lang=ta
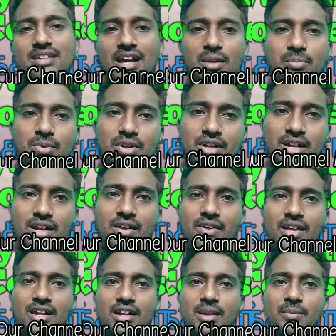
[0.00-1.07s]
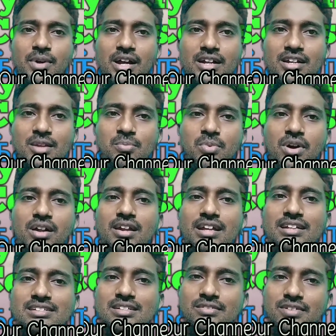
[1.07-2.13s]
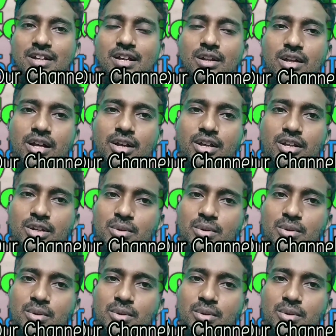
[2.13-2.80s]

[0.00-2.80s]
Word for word: ஷேர் பண்ணுங்கள் நம்ம கண்டிப்பாக நெக்ஸ்ட் வீடியோவில்